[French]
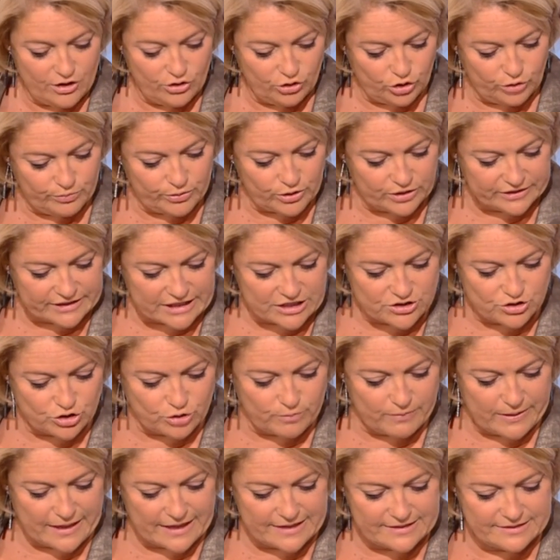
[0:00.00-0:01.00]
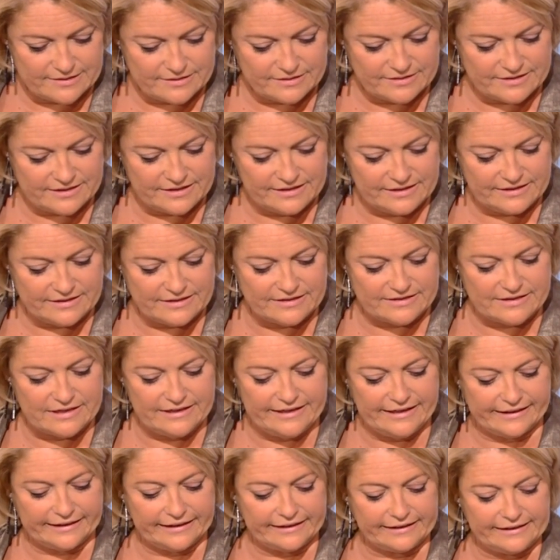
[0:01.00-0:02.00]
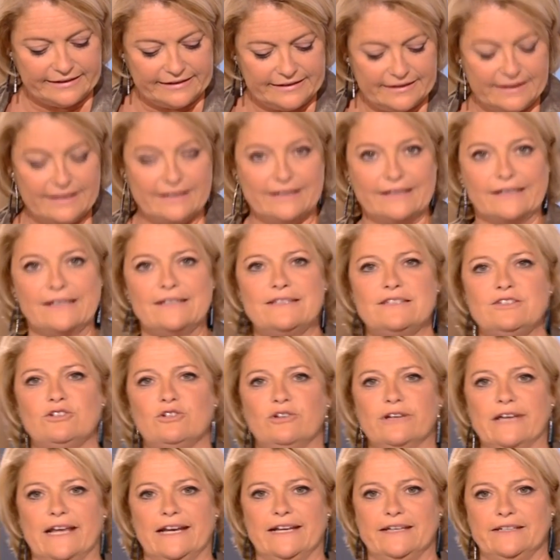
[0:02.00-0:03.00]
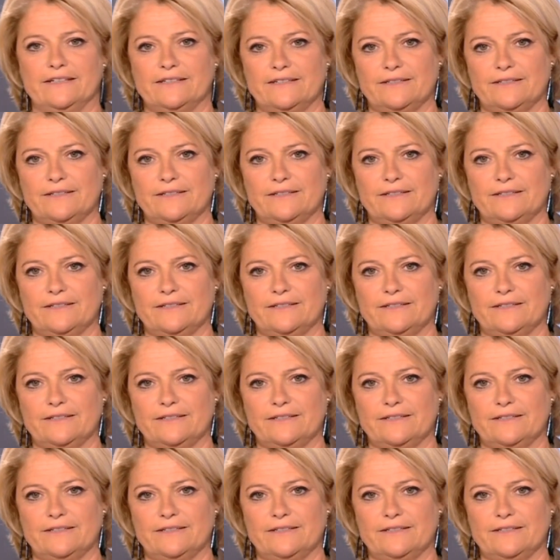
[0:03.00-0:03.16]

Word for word: Reportage sur place signé Cécile Guéry-Riquier, Christian Gallet.